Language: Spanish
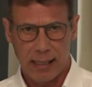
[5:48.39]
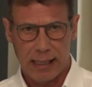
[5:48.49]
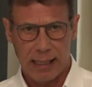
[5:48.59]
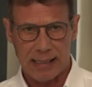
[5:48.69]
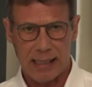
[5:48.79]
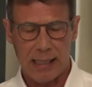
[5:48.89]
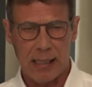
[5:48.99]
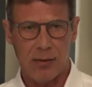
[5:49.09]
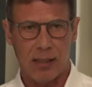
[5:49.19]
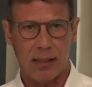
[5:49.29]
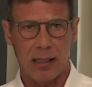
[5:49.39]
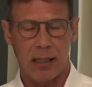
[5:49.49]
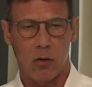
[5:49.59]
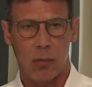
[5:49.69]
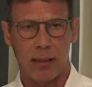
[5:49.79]
que se derivan
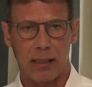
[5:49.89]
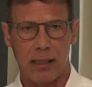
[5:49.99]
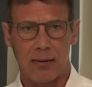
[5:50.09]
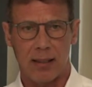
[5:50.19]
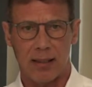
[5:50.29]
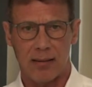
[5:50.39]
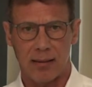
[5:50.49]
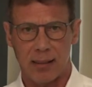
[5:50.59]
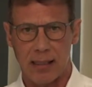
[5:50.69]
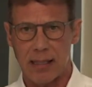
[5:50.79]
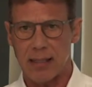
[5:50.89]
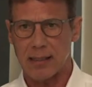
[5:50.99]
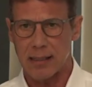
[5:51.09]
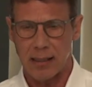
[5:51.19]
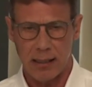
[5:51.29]
del Comité de Libertad Sindical, que
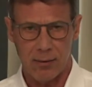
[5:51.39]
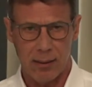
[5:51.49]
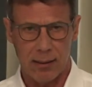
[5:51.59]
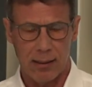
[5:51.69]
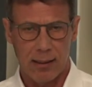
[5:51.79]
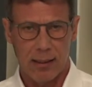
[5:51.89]
se derivan